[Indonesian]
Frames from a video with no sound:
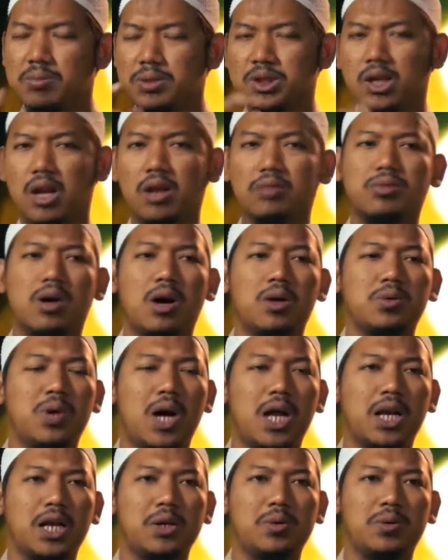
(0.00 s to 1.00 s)
Nabi Shallallahu
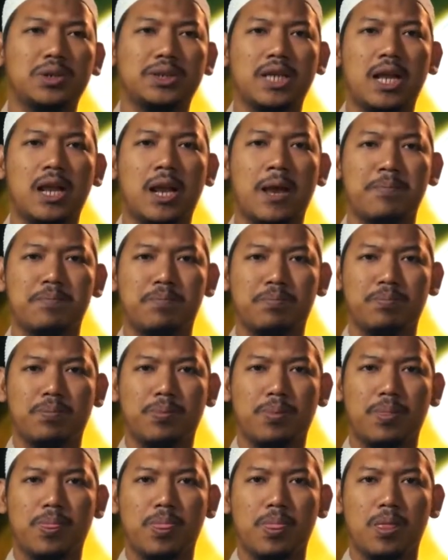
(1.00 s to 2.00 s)
Alaihi Wasallam
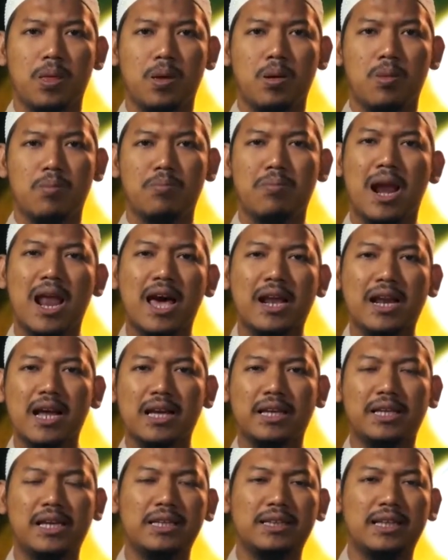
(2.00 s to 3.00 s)

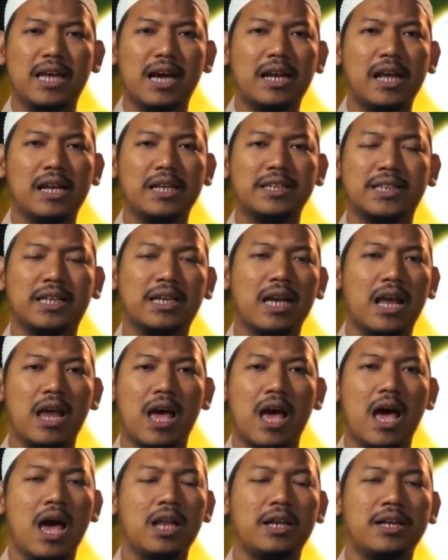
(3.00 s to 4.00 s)
melarang kita dari
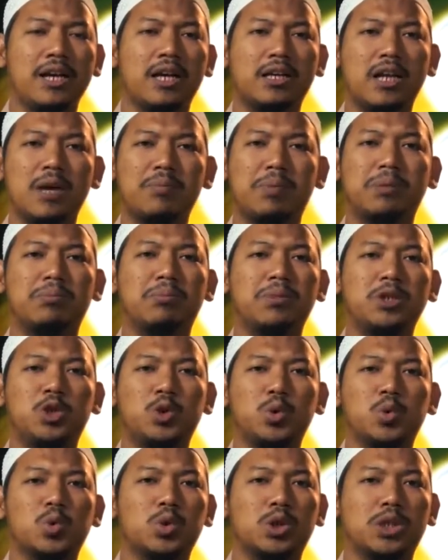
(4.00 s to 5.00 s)
segala hal yang dapat
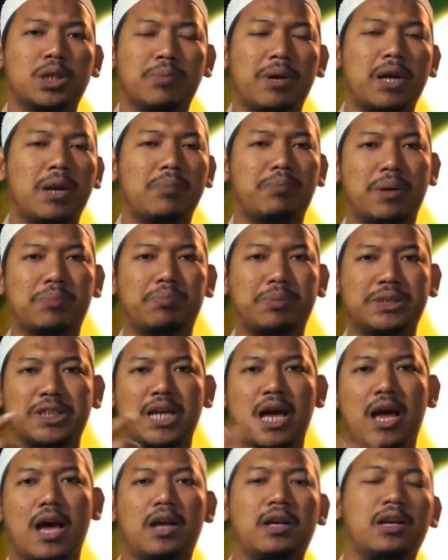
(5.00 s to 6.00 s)
menjurus kepada
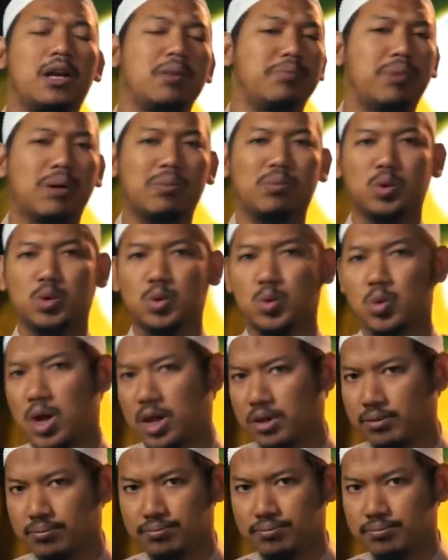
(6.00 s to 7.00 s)
perpecahan dan
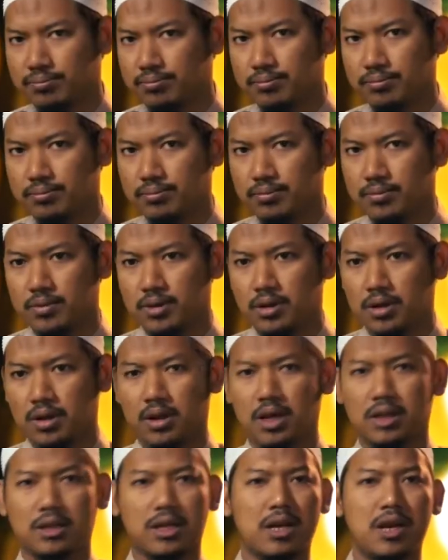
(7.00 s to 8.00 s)
permusuhan.
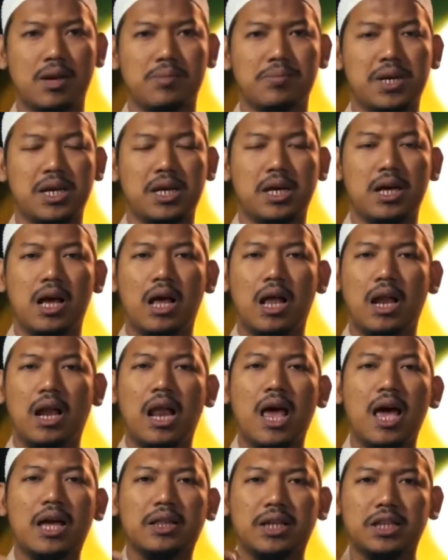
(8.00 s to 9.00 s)
Kata Nabi,
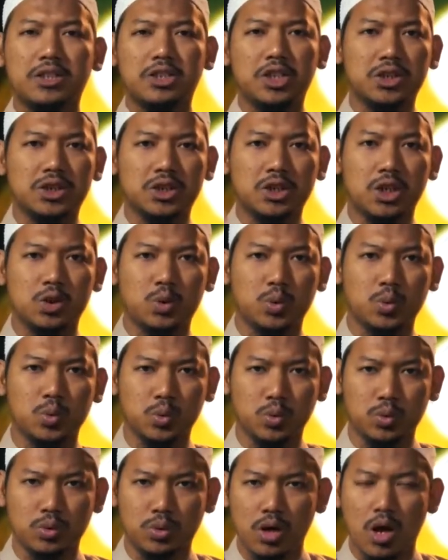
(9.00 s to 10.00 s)
la
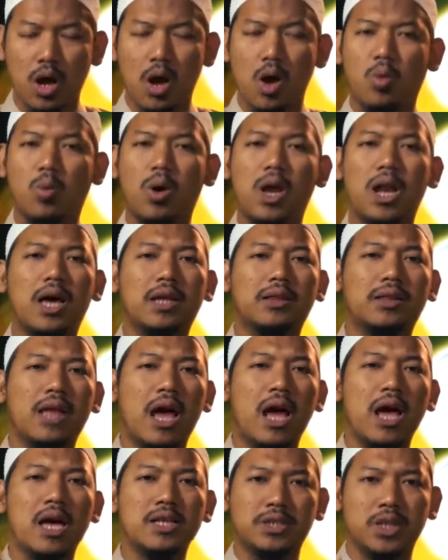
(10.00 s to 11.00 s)
تجسسوا ولا
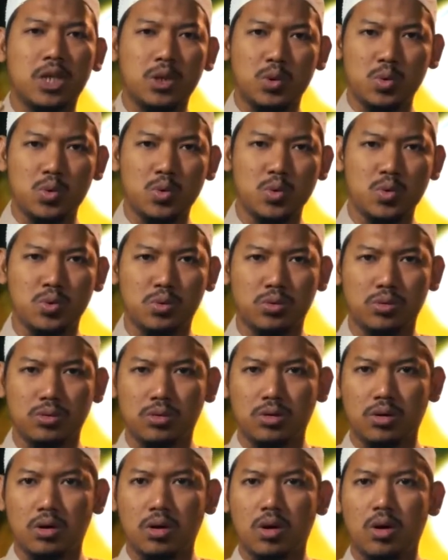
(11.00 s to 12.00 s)
تحاسدوا
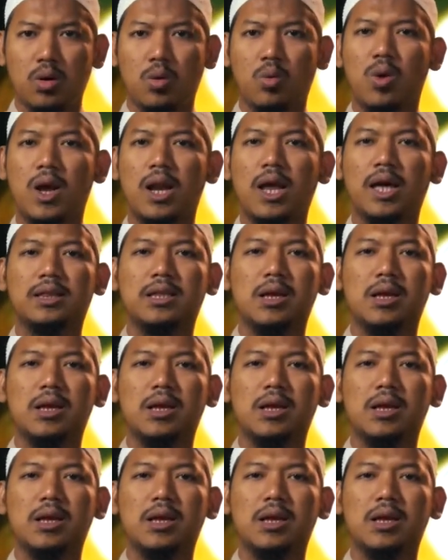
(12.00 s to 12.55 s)
ولا